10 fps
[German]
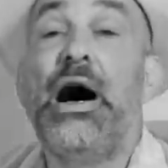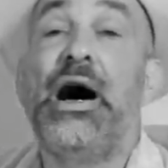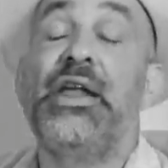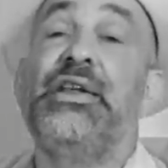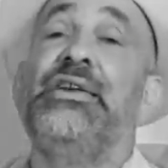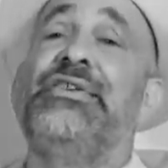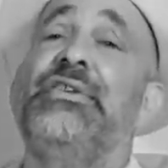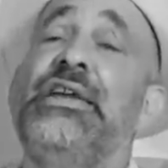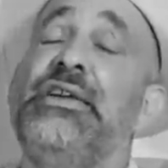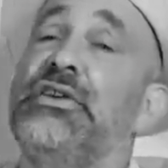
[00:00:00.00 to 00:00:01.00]
allerdings
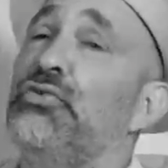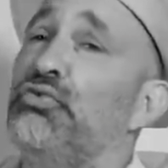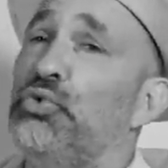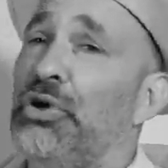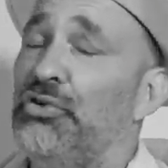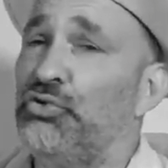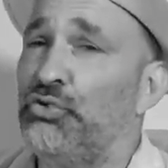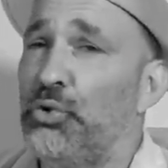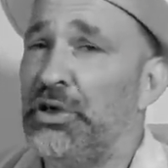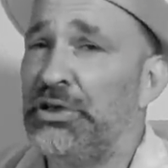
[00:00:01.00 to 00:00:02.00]
nicht für
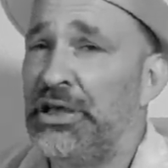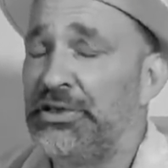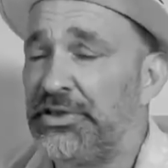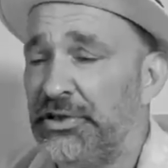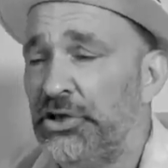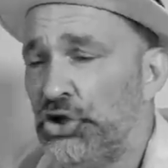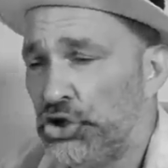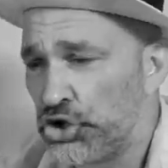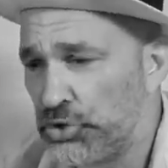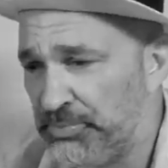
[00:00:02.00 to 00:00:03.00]
sogenannte
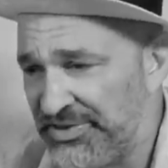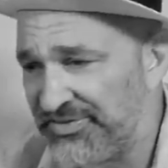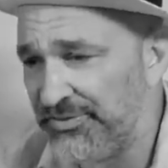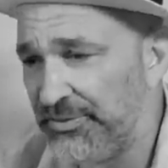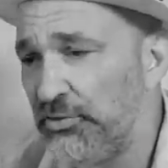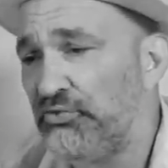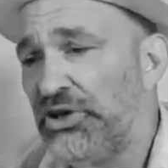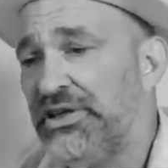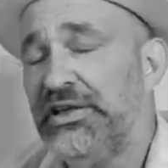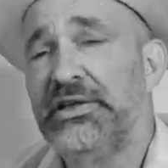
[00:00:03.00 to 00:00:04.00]

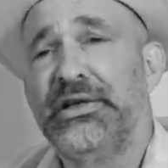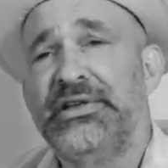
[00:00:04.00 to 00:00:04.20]
Spitzenverdiener.